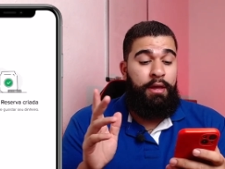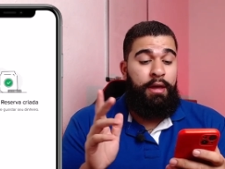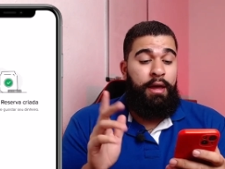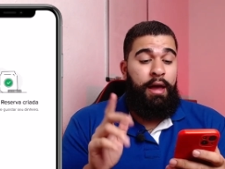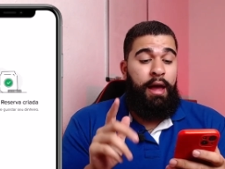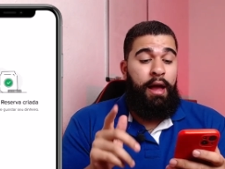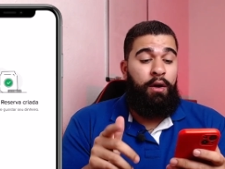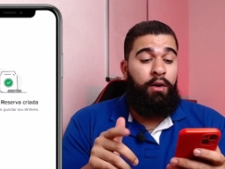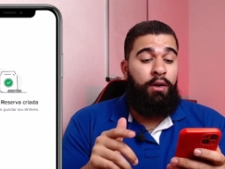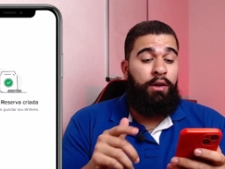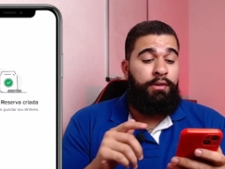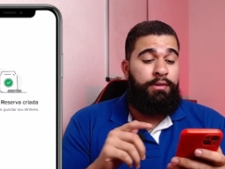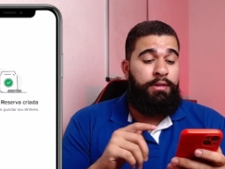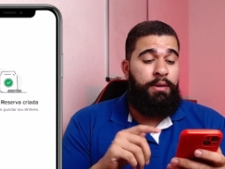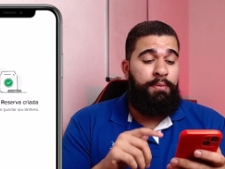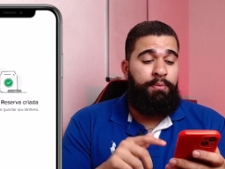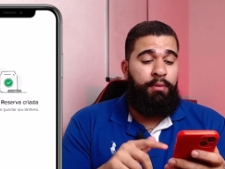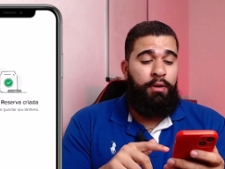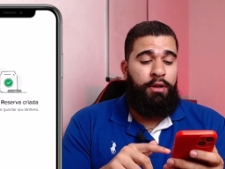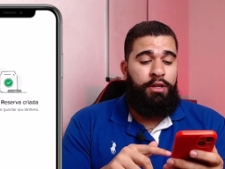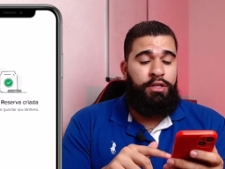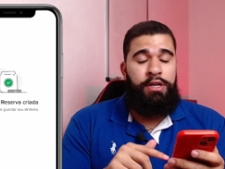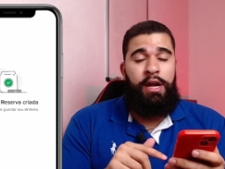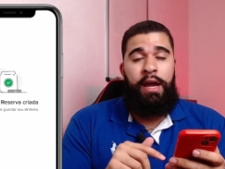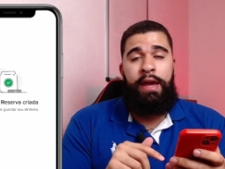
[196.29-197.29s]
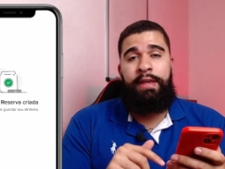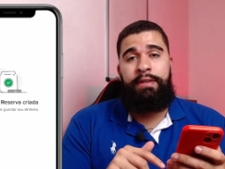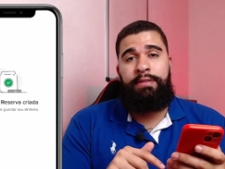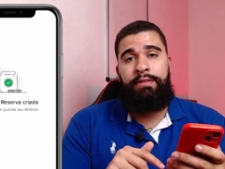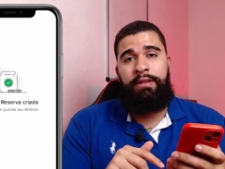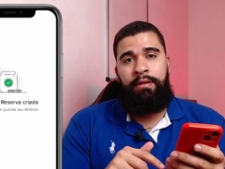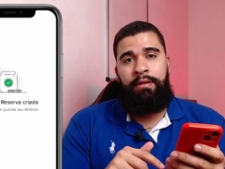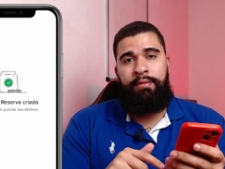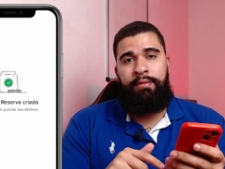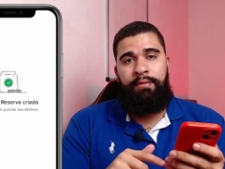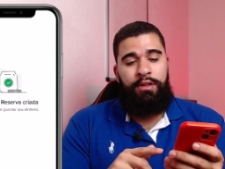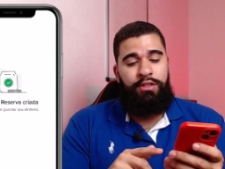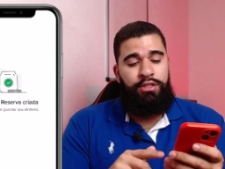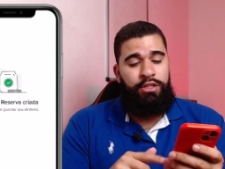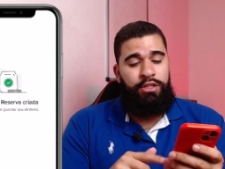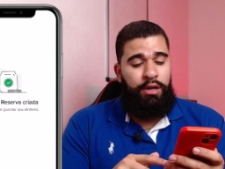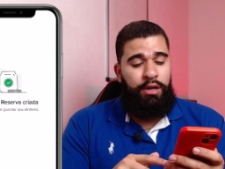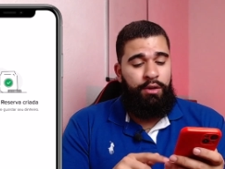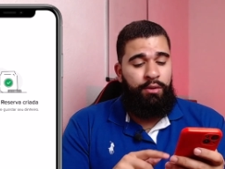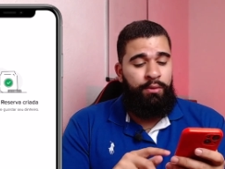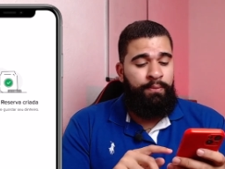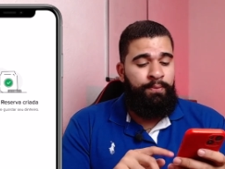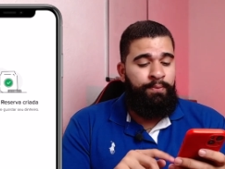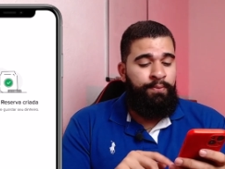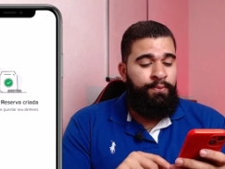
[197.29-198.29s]
Agora você pode já reservar
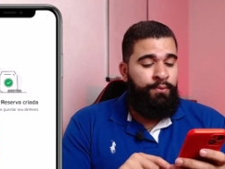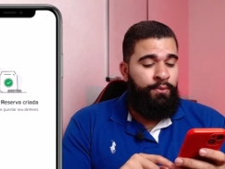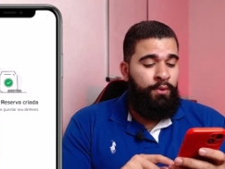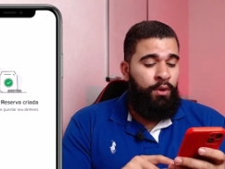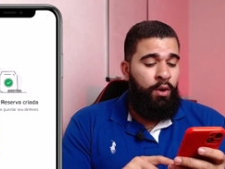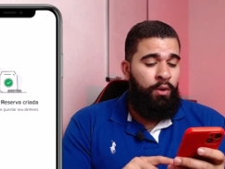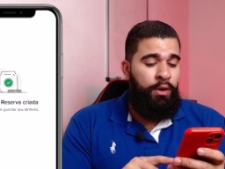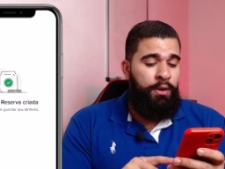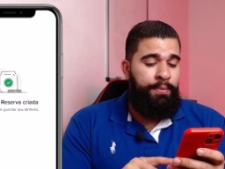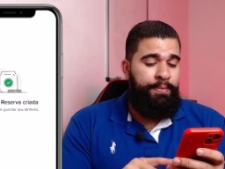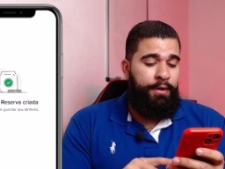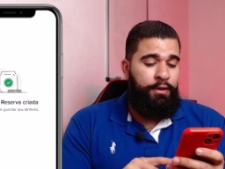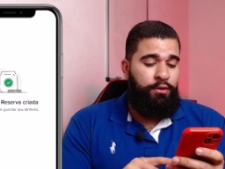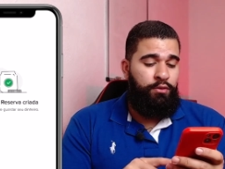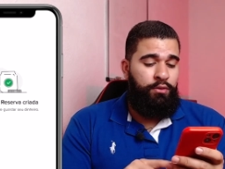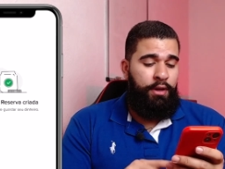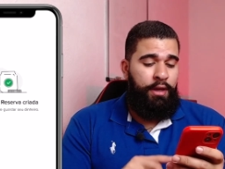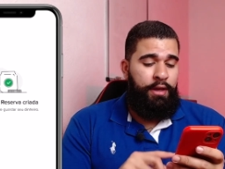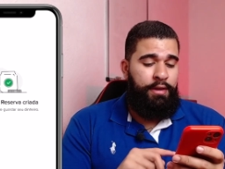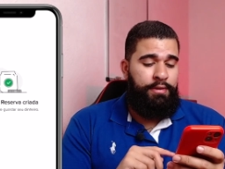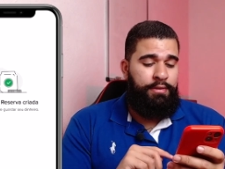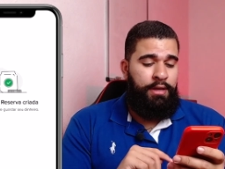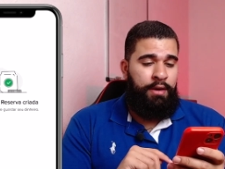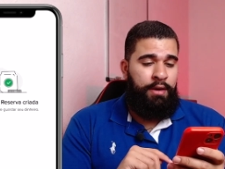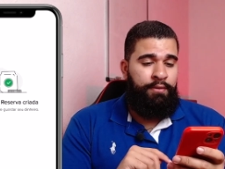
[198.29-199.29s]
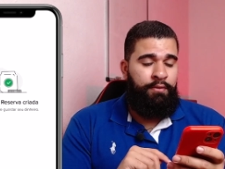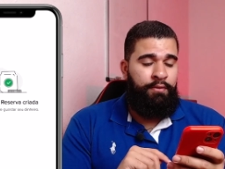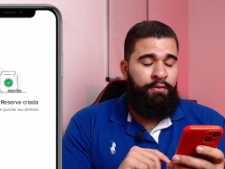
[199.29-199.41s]
dinheiro ou ir para sua reserva.